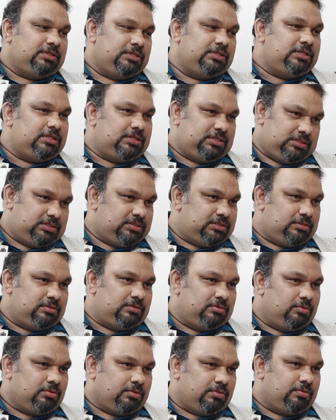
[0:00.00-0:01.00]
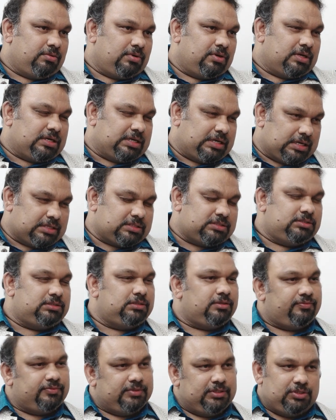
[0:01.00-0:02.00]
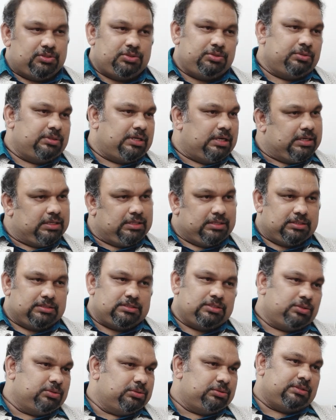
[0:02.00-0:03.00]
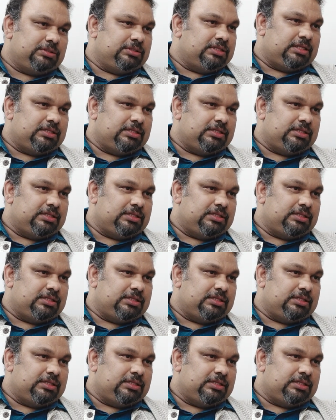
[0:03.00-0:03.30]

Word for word: ఇది ఒక క్రక్స్ ఆఫ్ ద ఇష్యూగా జరుగుతుంది